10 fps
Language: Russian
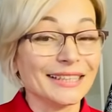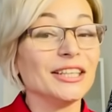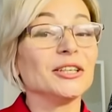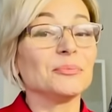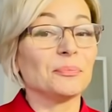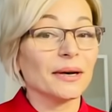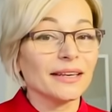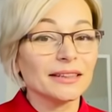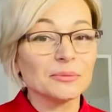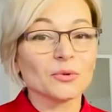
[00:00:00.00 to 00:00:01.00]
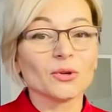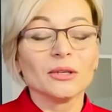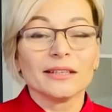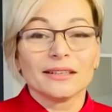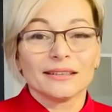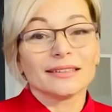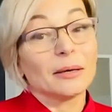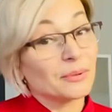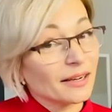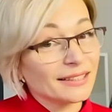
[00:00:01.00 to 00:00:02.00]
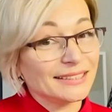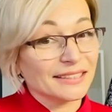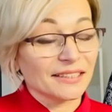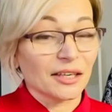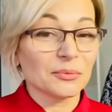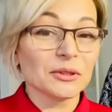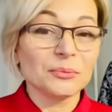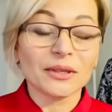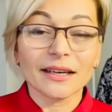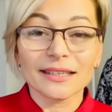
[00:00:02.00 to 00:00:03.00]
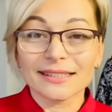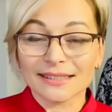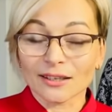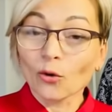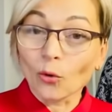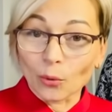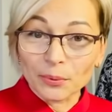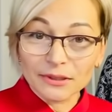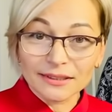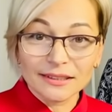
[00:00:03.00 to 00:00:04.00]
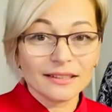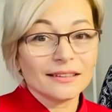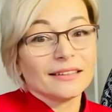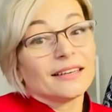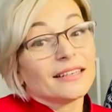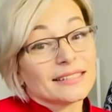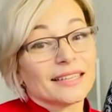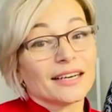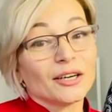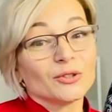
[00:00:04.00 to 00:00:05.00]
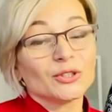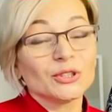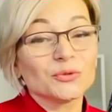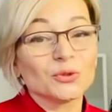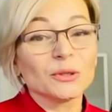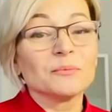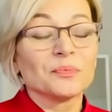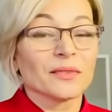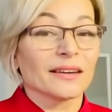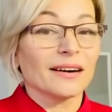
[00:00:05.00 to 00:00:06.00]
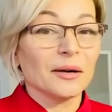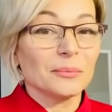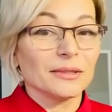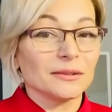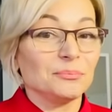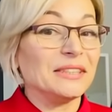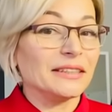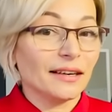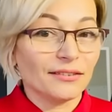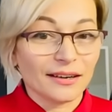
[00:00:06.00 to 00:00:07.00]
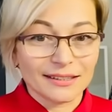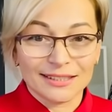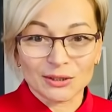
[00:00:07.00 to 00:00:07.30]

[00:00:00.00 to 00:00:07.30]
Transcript: и поэтому э, на практике как бы набирается опыт, и я стараюсь его как бы передавать.